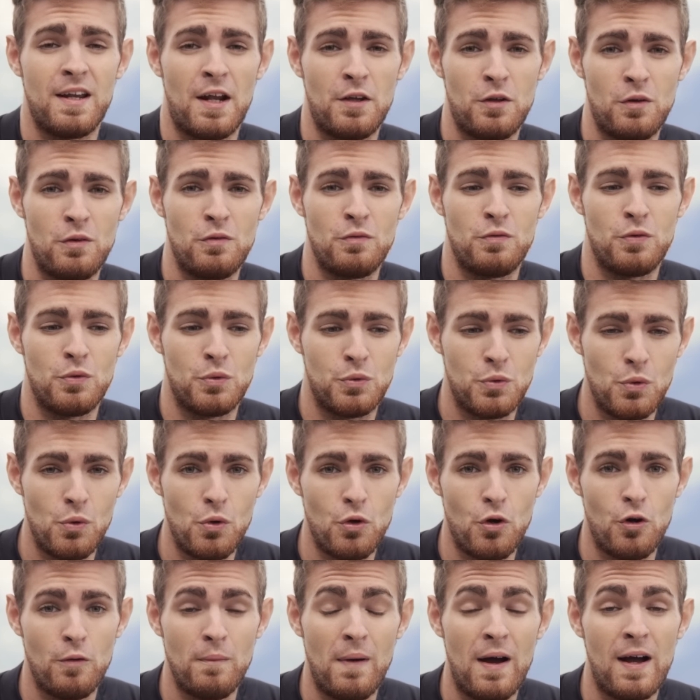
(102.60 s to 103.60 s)
in grado in
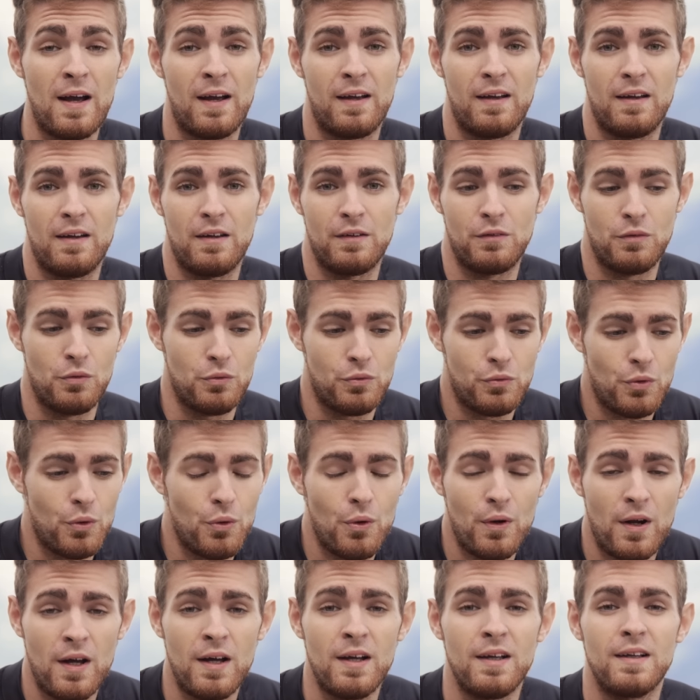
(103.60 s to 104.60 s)
futuro, ma anche
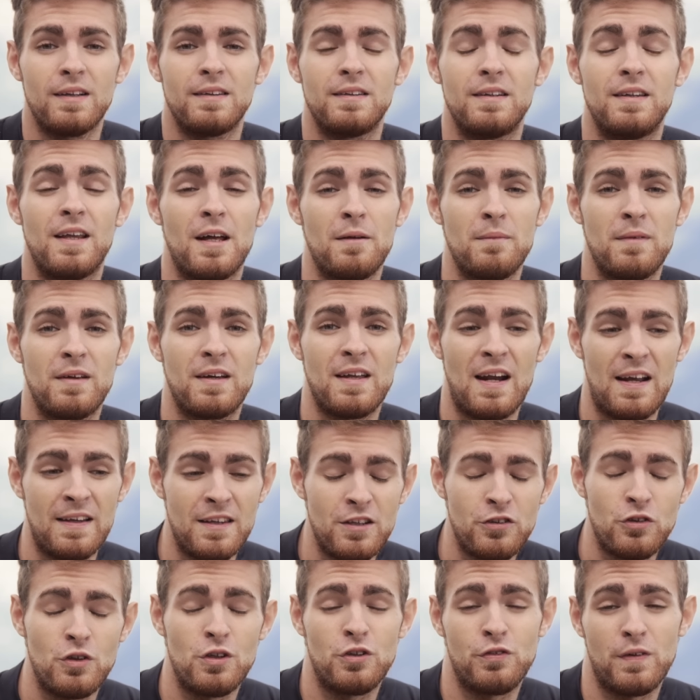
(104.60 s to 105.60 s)
tuttora, di darmi
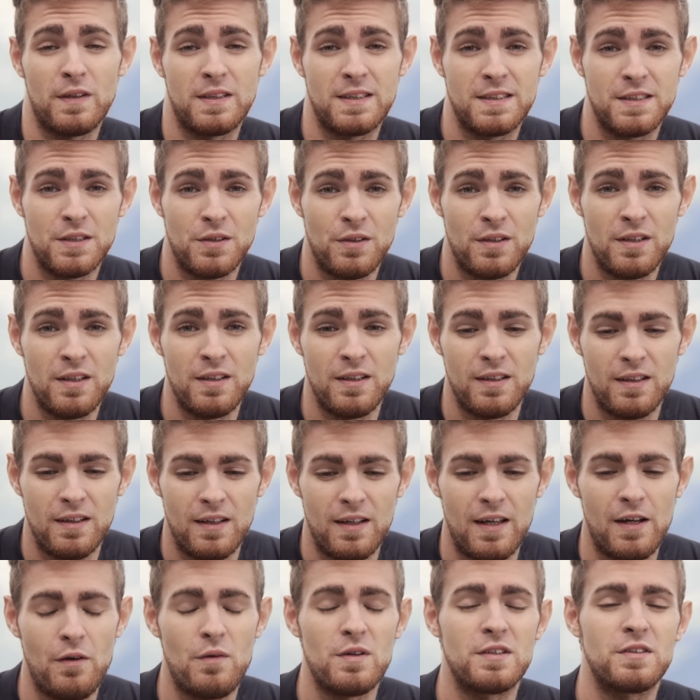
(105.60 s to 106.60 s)
grandi soddisfazioni
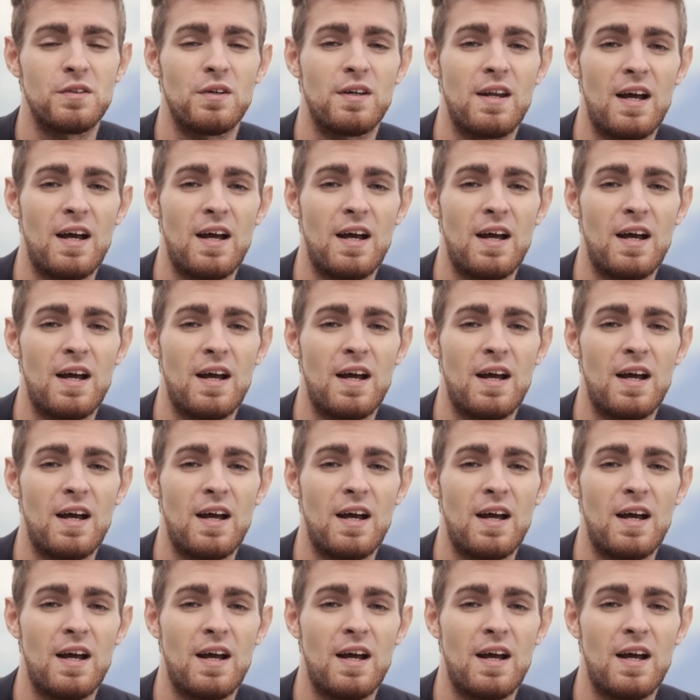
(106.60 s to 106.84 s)
e questo